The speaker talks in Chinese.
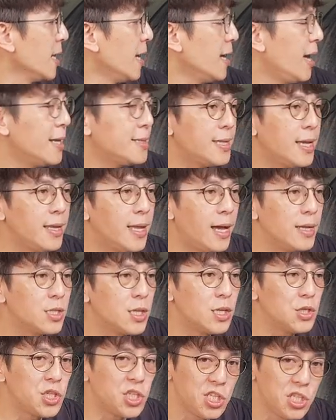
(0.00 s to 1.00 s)
那这一台
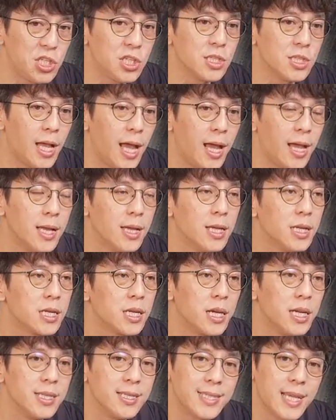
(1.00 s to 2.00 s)
车其实啊
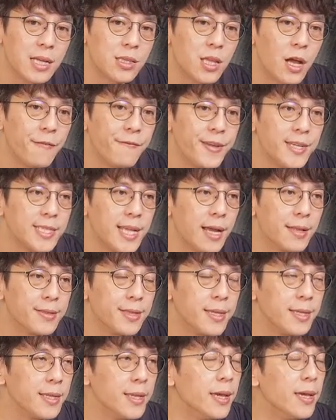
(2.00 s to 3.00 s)
可以降到非常
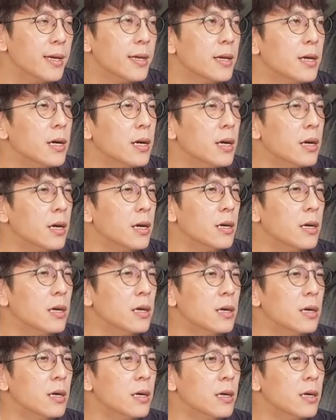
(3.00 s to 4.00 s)
低，耶，
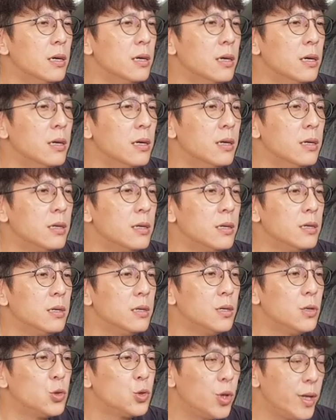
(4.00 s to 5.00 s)
呃，
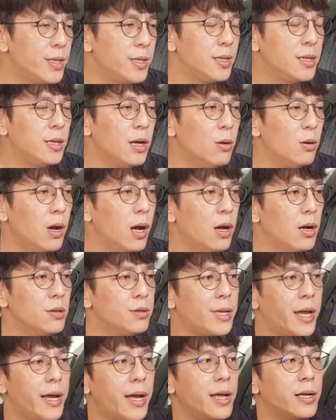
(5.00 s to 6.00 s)
最低的话哈，
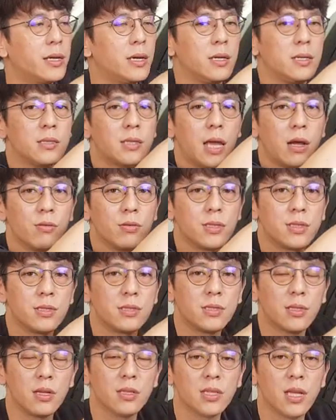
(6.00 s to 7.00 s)
大概可以到
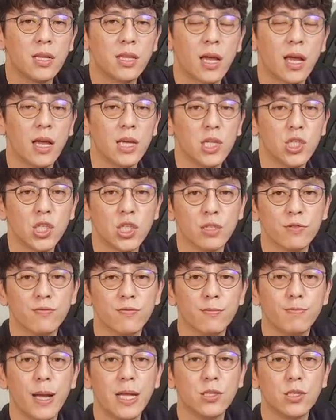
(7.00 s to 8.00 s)
剩下大概一指
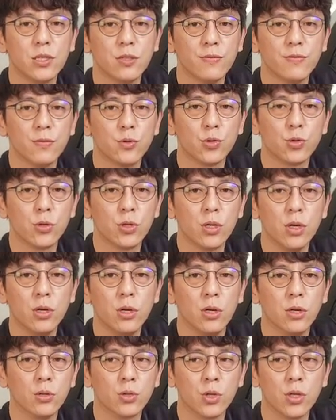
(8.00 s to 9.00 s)
半指幅左右
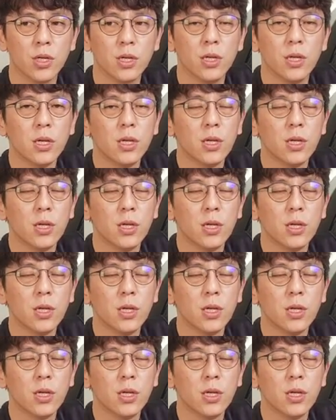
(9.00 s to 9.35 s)
哈，所以。